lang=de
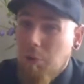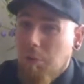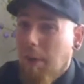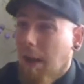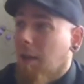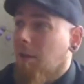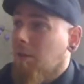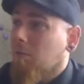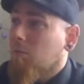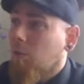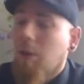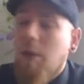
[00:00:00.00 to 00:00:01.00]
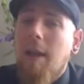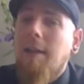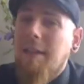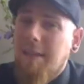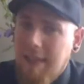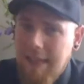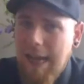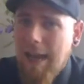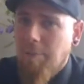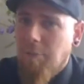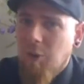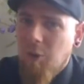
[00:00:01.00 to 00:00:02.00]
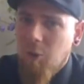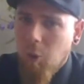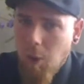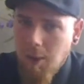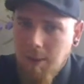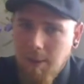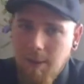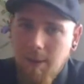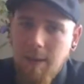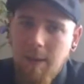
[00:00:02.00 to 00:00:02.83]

mal nur den er gesehen haben sollte.